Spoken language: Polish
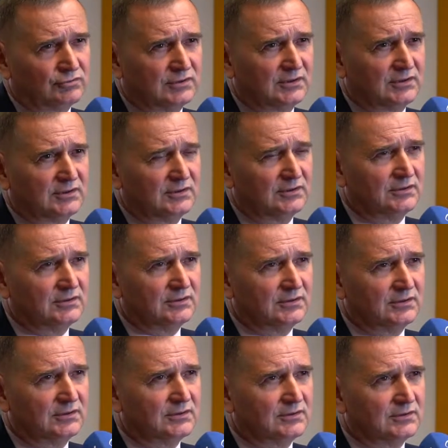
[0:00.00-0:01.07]
tych, e,
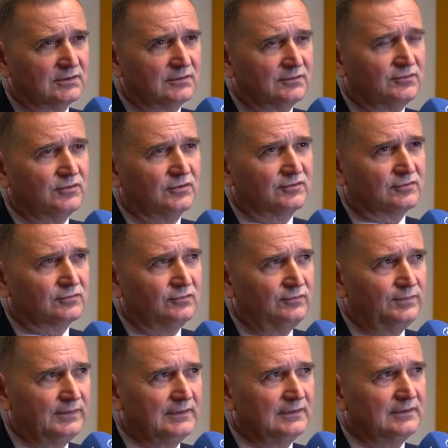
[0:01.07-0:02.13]
tych e, wniosków.